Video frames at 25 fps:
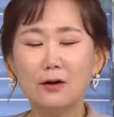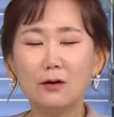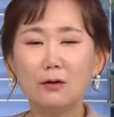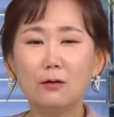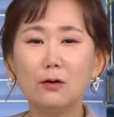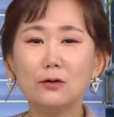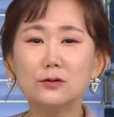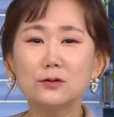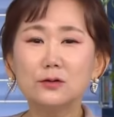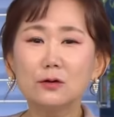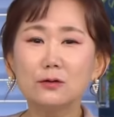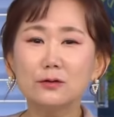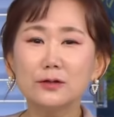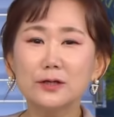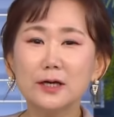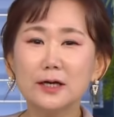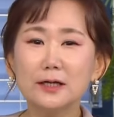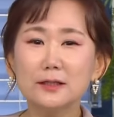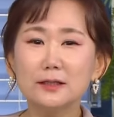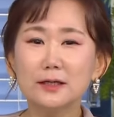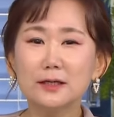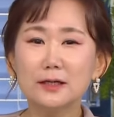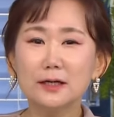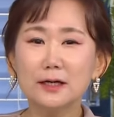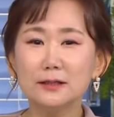어떻게
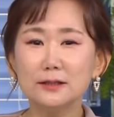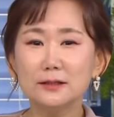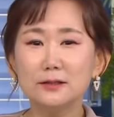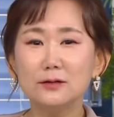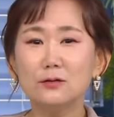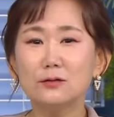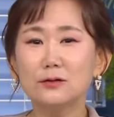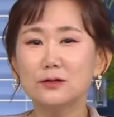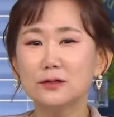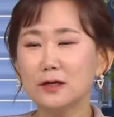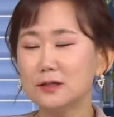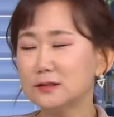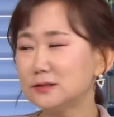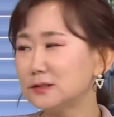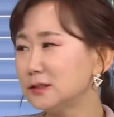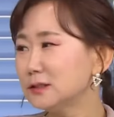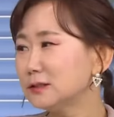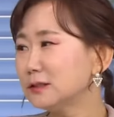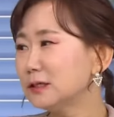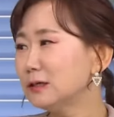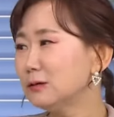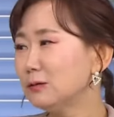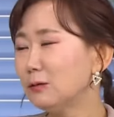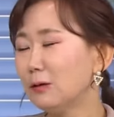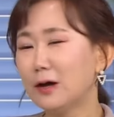하다가 이렇게
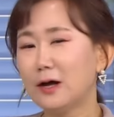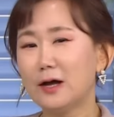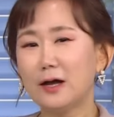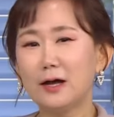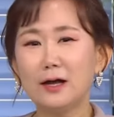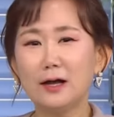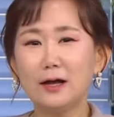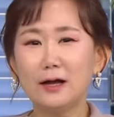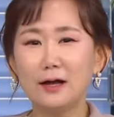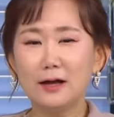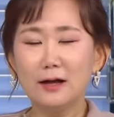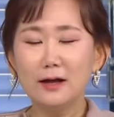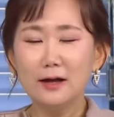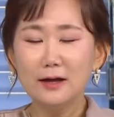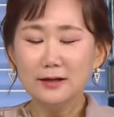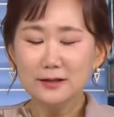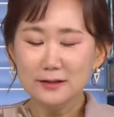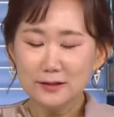치킨과